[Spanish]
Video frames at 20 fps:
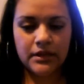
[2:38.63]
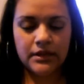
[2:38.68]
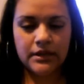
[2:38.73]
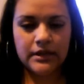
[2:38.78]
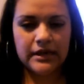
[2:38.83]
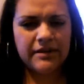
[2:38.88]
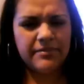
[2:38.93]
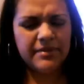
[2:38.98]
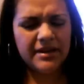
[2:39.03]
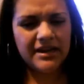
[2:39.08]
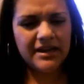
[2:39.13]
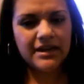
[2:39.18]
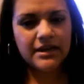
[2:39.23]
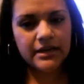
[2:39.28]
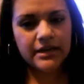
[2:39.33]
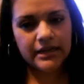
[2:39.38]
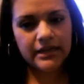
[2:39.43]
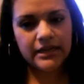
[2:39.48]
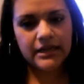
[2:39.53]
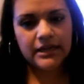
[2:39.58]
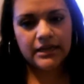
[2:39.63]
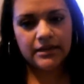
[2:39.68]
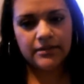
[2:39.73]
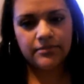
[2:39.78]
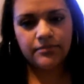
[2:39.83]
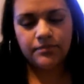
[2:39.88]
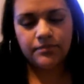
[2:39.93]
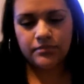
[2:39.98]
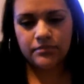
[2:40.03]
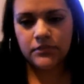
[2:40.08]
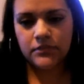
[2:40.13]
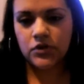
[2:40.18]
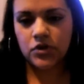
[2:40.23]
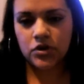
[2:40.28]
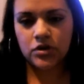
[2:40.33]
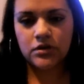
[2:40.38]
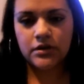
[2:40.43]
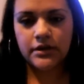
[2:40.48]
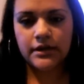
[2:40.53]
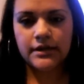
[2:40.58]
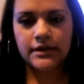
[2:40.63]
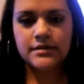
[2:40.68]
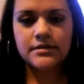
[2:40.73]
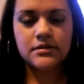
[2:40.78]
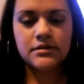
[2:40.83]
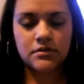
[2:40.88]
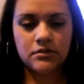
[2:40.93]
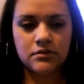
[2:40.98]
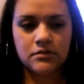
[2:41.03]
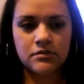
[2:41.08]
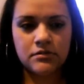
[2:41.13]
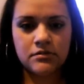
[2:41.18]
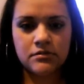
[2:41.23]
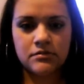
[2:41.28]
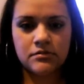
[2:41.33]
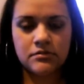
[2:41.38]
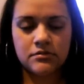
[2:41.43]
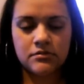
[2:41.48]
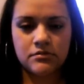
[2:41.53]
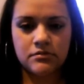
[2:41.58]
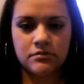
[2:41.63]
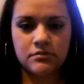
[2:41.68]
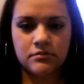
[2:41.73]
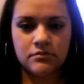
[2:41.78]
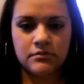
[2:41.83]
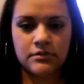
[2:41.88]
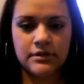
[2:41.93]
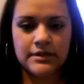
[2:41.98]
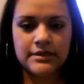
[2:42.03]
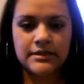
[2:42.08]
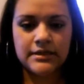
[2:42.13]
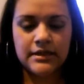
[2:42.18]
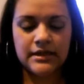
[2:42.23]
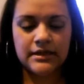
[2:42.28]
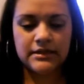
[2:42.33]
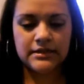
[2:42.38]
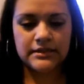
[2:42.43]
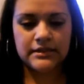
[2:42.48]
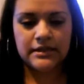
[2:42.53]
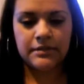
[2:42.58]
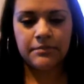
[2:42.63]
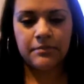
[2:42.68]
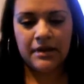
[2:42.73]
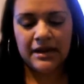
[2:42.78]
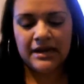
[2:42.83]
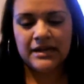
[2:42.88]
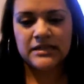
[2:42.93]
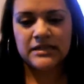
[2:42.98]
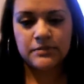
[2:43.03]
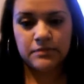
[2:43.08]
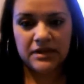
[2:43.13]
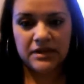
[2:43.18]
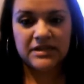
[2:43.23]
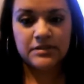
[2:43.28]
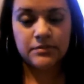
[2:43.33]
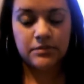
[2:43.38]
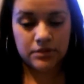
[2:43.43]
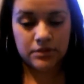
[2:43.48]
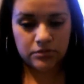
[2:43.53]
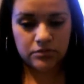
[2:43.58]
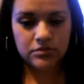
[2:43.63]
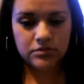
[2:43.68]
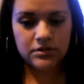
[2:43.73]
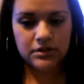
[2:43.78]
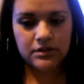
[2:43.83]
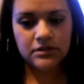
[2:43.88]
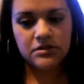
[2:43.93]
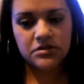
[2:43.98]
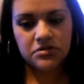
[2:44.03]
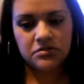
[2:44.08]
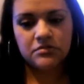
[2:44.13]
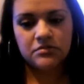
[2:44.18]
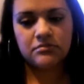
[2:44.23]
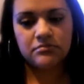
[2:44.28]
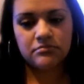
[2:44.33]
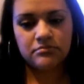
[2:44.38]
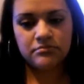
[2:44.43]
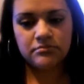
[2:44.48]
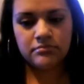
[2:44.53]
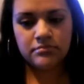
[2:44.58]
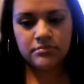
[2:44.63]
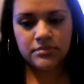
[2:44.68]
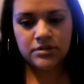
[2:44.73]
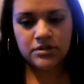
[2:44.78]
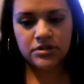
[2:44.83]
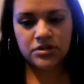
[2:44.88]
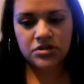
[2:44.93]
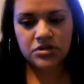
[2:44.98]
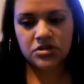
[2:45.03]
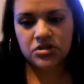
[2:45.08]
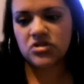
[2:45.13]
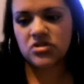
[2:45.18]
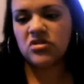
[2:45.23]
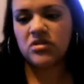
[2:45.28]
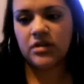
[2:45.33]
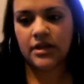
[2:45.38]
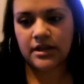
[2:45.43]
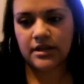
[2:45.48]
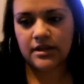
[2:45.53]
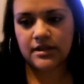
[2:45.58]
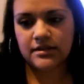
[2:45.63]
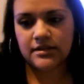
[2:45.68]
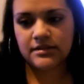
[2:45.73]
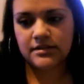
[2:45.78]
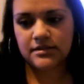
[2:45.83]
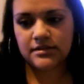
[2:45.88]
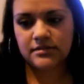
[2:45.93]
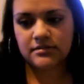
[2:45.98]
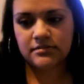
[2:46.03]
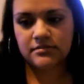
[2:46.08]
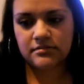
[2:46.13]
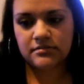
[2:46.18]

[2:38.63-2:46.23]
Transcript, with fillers: Gabriela Regia, yo creo que son unas de las que más, más me gustan, son, son ellas.